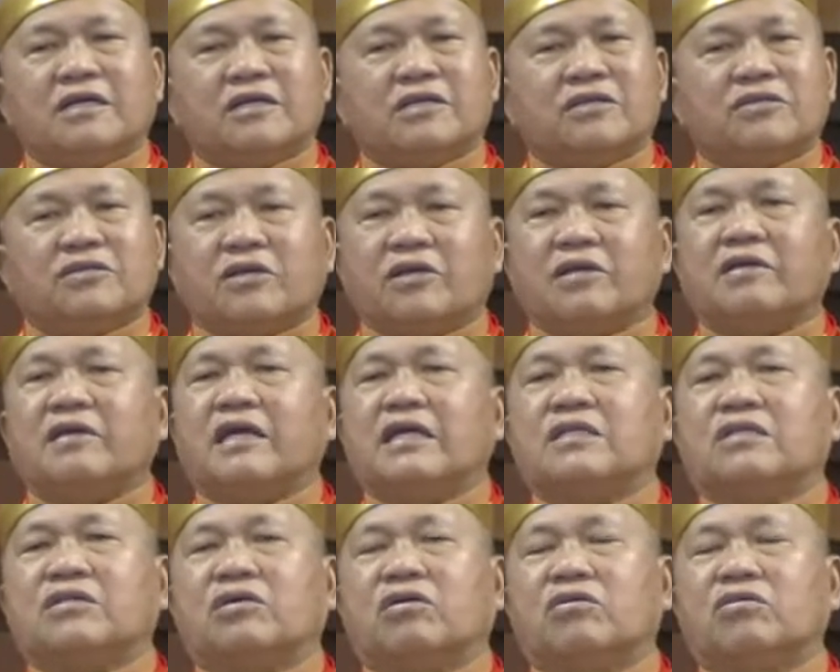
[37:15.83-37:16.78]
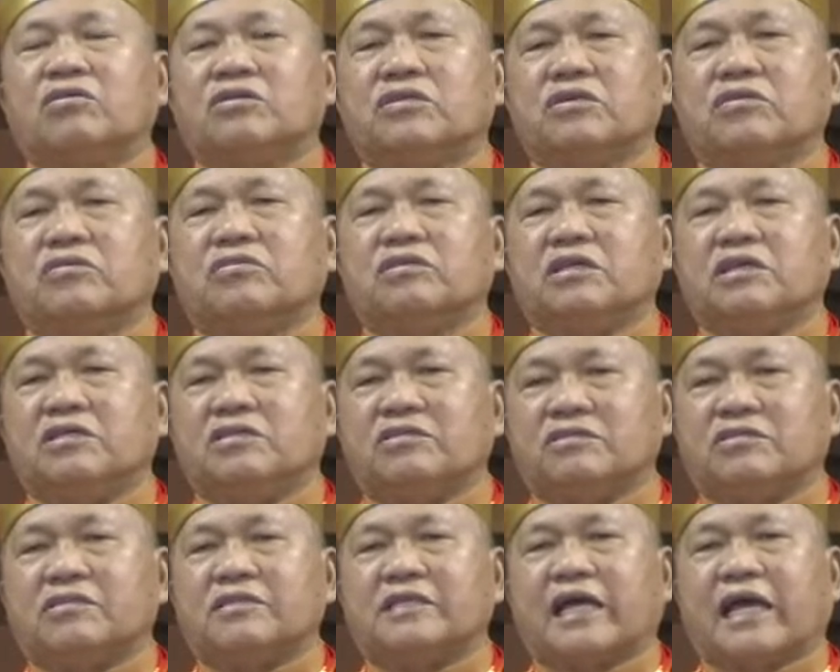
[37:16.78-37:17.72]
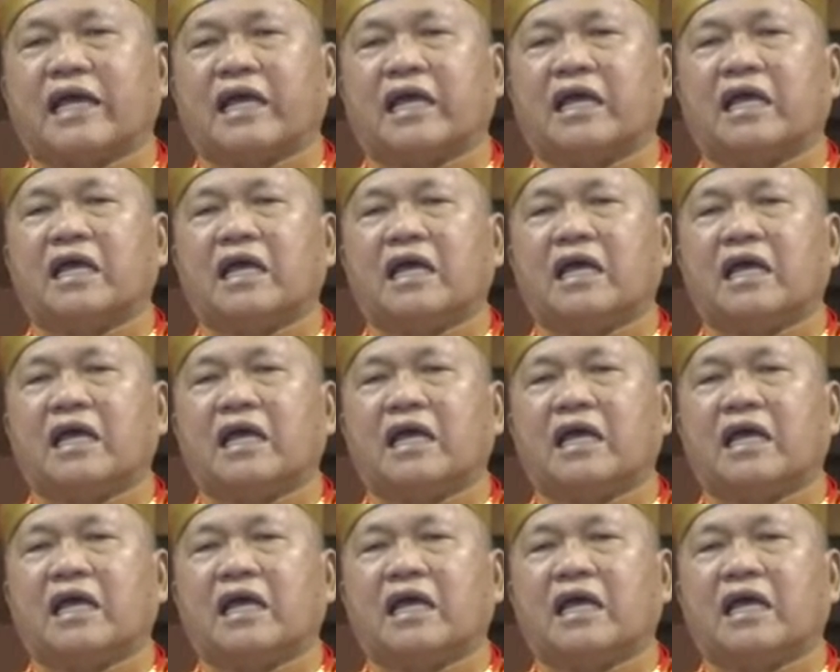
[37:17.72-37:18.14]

学员、同修弟子哎。